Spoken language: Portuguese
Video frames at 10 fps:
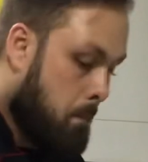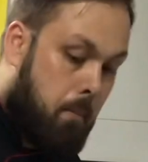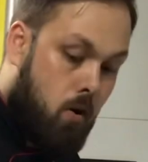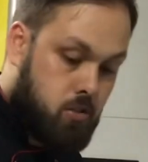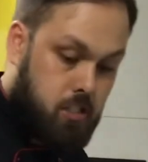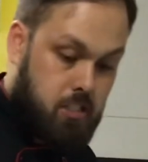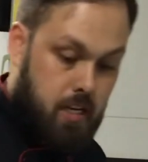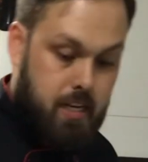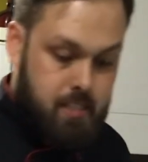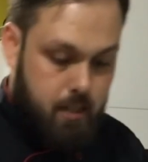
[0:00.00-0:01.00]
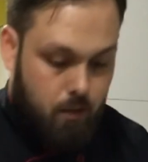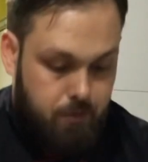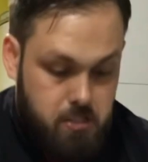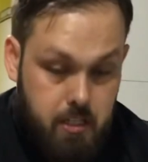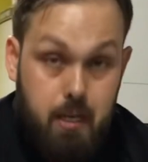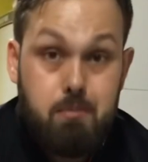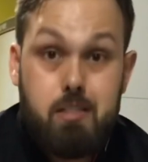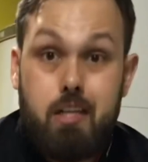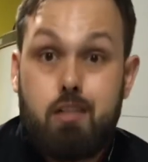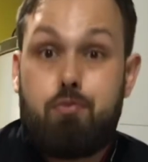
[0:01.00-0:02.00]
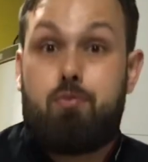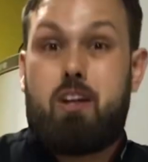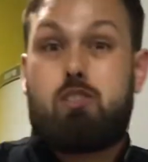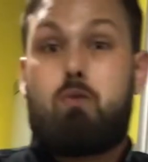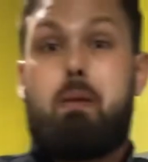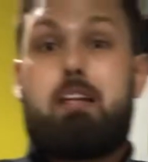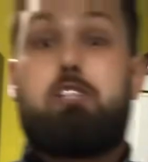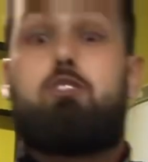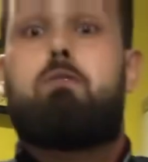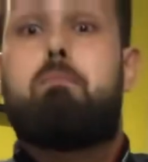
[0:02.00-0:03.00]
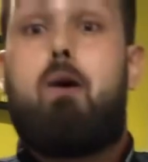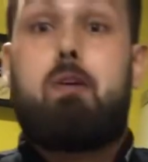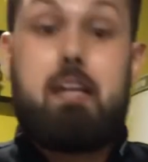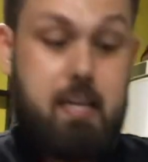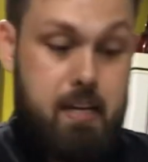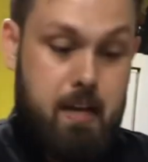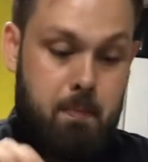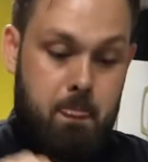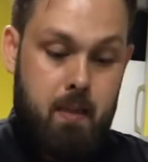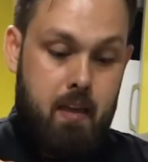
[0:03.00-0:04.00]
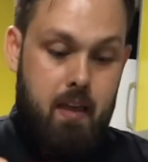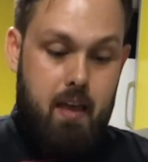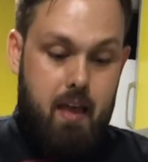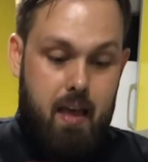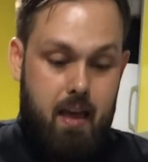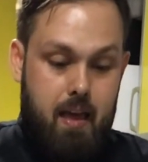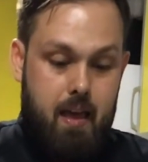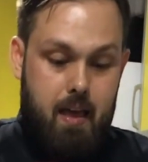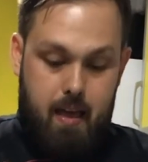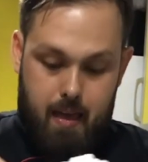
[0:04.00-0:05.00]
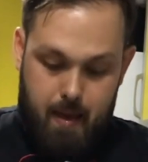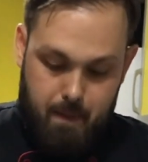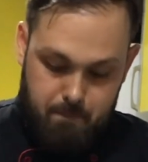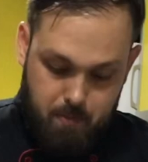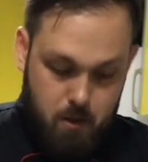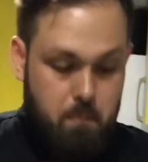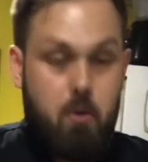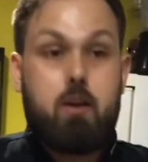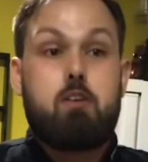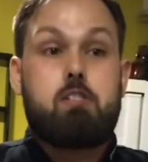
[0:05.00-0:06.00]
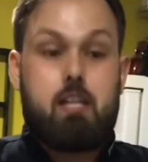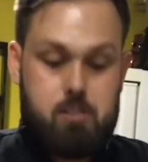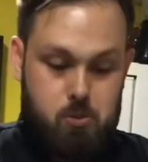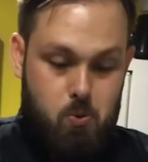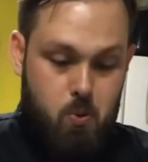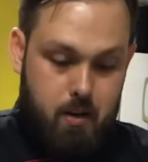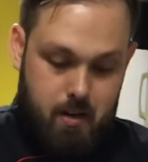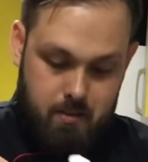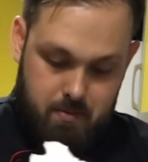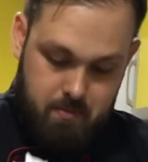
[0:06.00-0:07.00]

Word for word: Um bom chantilly, esse aqui eu fiz de creme de leite fresco, batido com baunilha. É, e um pouquinho de açúcar.